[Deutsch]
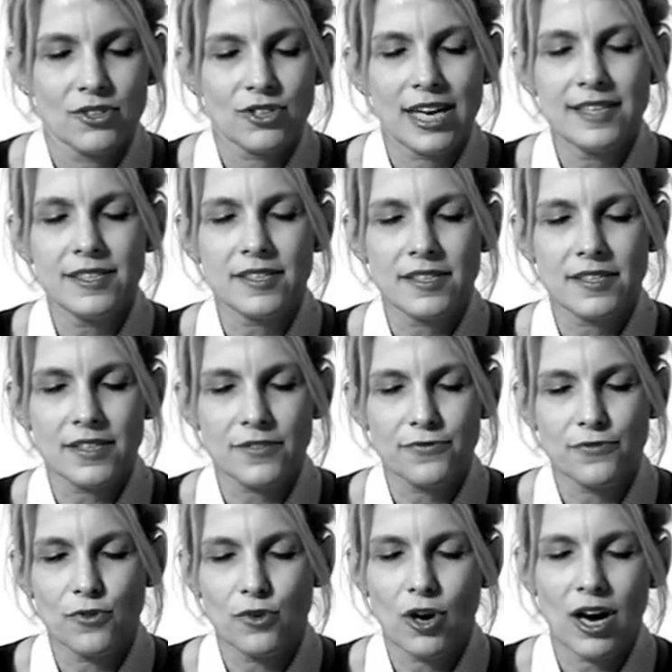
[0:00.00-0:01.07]
Stellen Sie sich
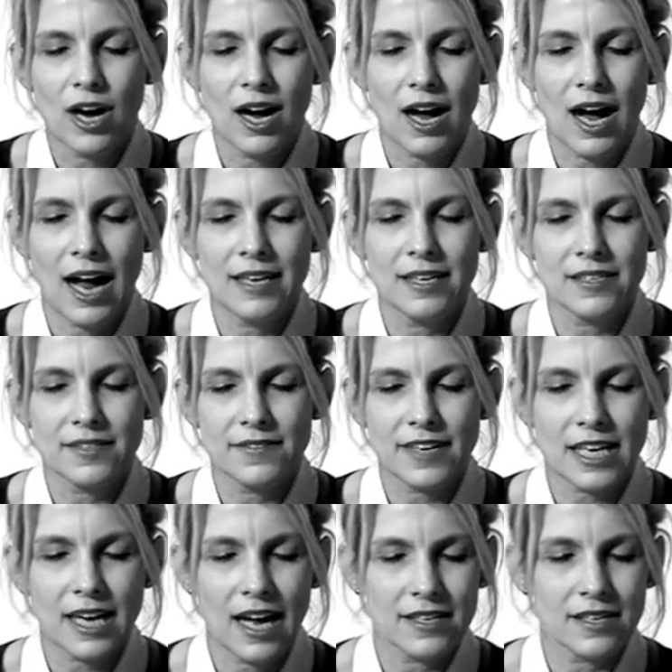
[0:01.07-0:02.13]
vor, alles
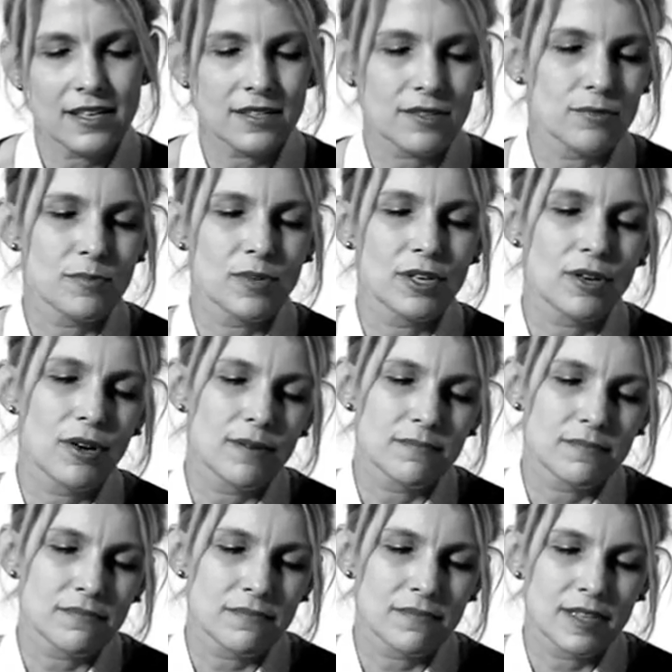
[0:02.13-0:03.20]
wäre andersrum
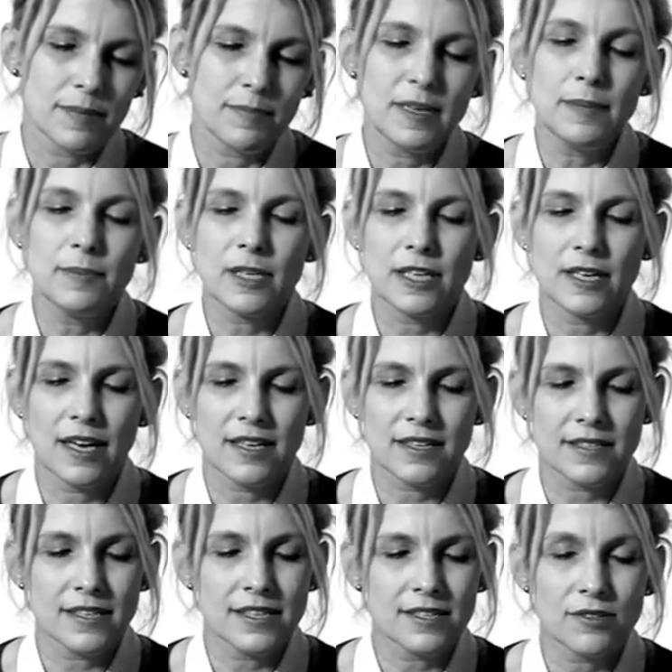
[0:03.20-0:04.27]
gekommen. Die Bibel
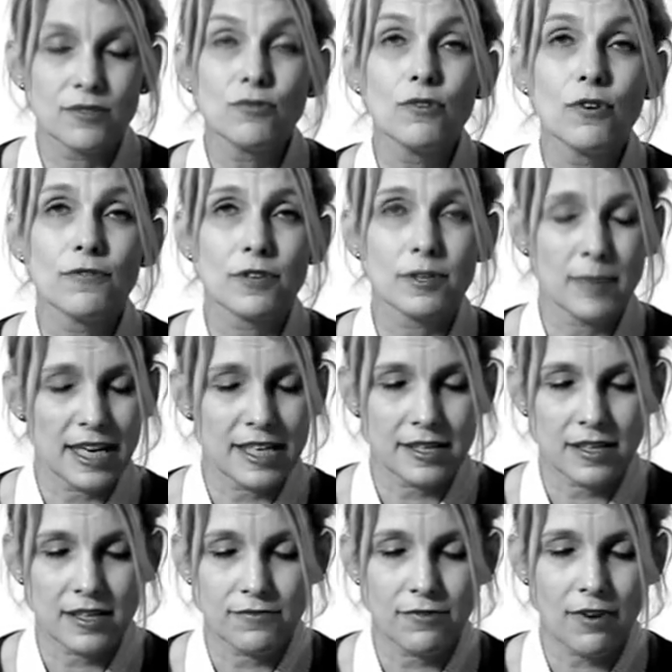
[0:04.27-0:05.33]
erzählte nur von
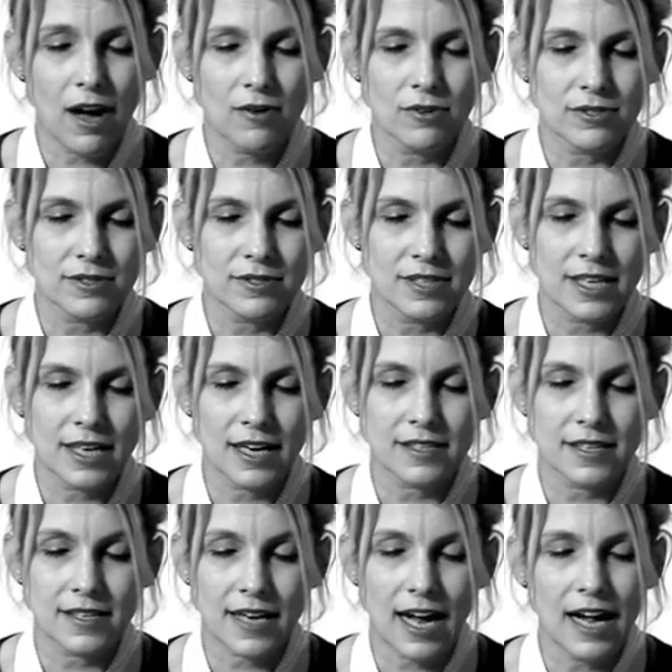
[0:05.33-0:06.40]
mächtigen Frauen, die
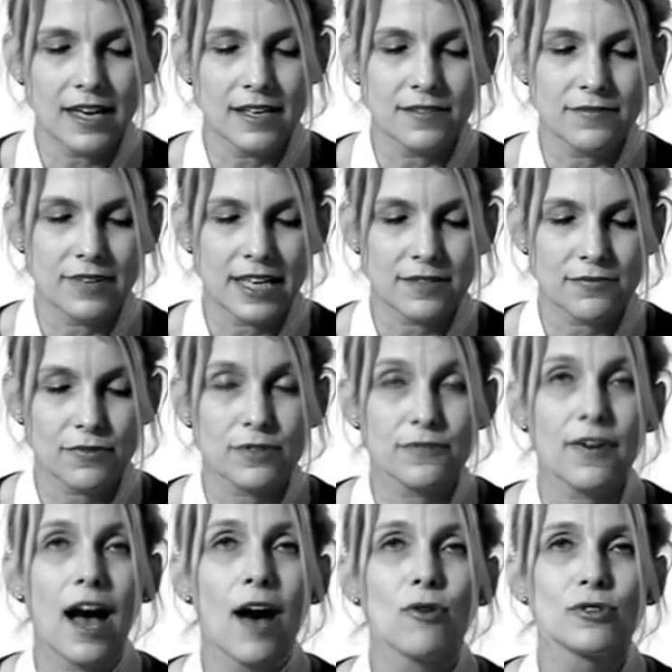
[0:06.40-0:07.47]
Kathedralen wären von
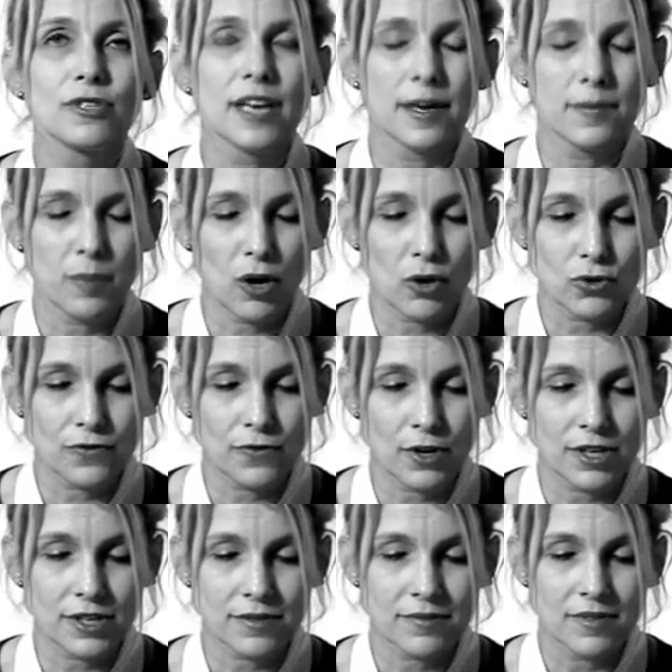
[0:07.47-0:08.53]
Frauen erbaut
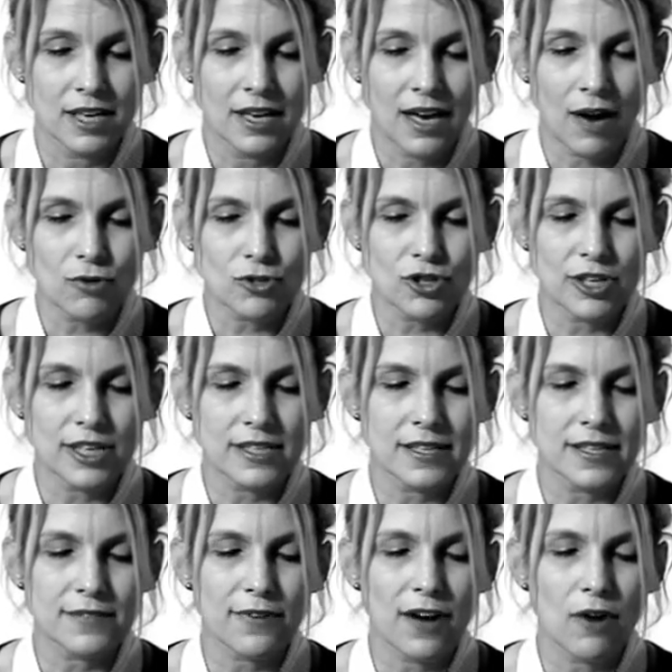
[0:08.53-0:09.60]
worden,
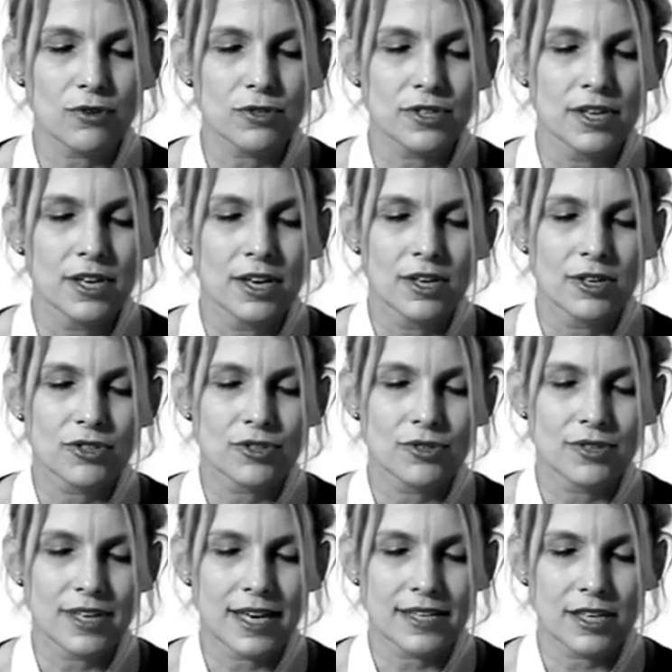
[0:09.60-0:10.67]
ausschließlich Frauen
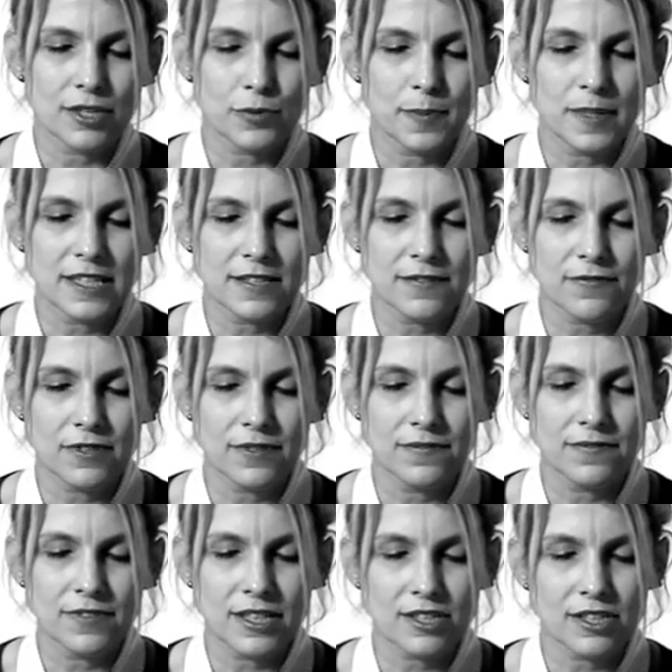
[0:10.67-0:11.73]
stünden an der Spitze
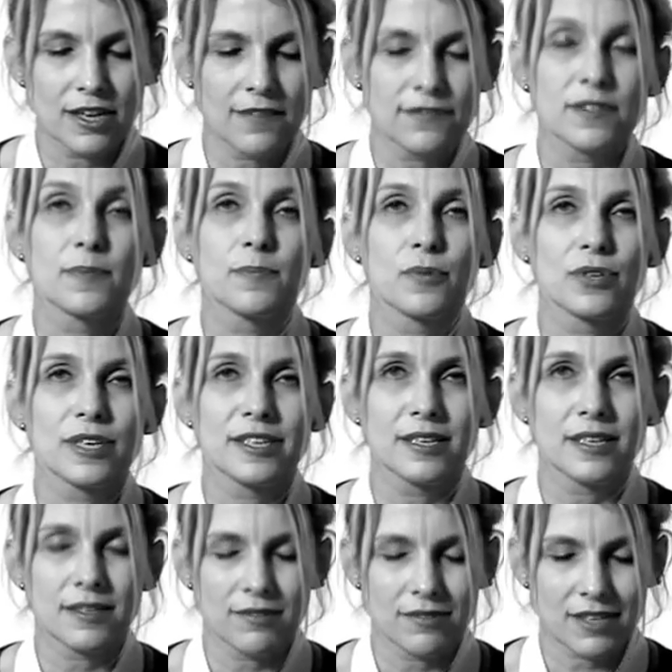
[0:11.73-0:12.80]
von Wirtschaft,
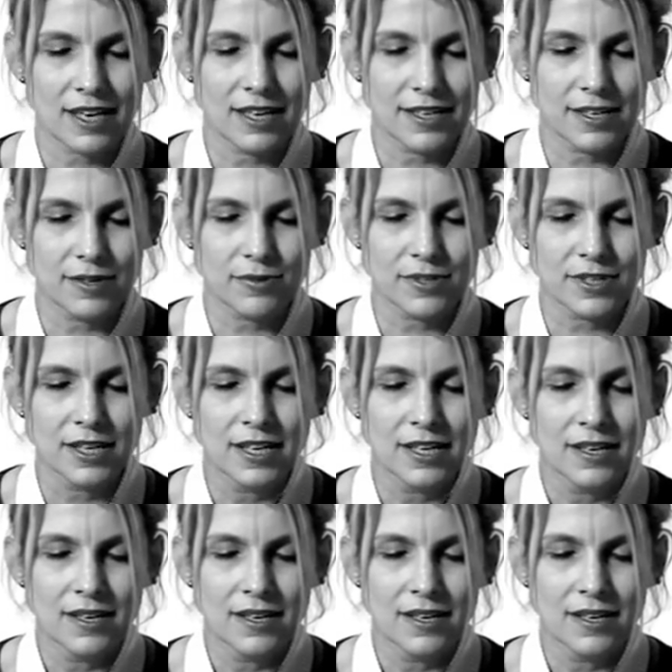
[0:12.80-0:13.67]
Politik und Religion.